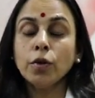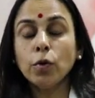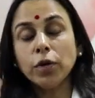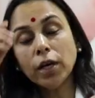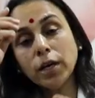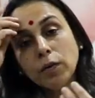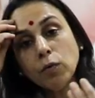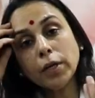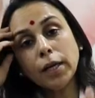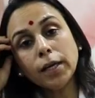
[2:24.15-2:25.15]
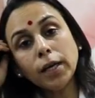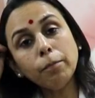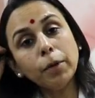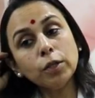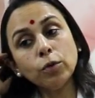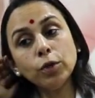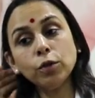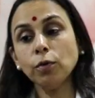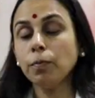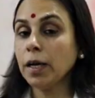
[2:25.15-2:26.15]
क्योंकि अगर वो नलियाँ बंद हुई
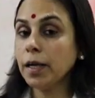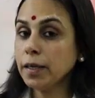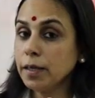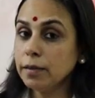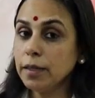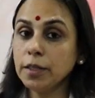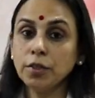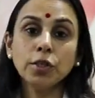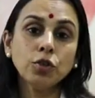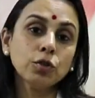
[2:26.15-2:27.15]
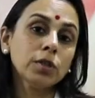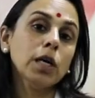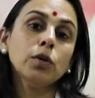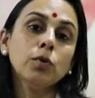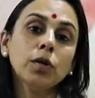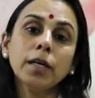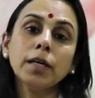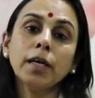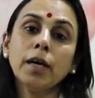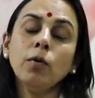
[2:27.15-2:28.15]
तो भले ही कितने अच्छे शुक्राणु और
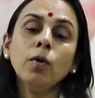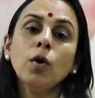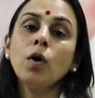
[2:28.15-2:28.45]
अंडे हम